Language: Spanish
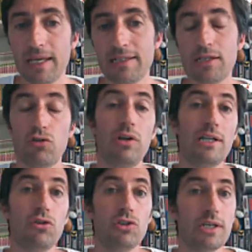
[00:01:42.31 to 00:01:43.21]
estas son
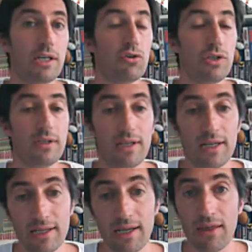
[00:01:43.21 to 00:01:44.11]
las cosas que nos
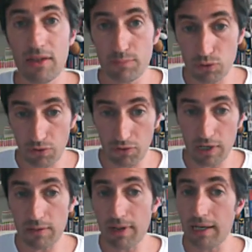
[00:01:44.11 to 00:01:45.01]
interesa quizás
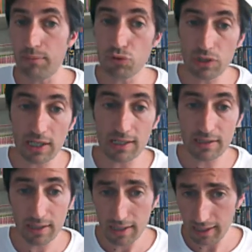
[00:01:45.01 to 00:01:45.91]
posicionar, vale,
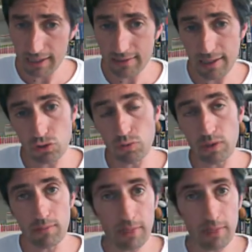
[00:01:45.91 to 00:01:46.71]
búsquedas que estén sobre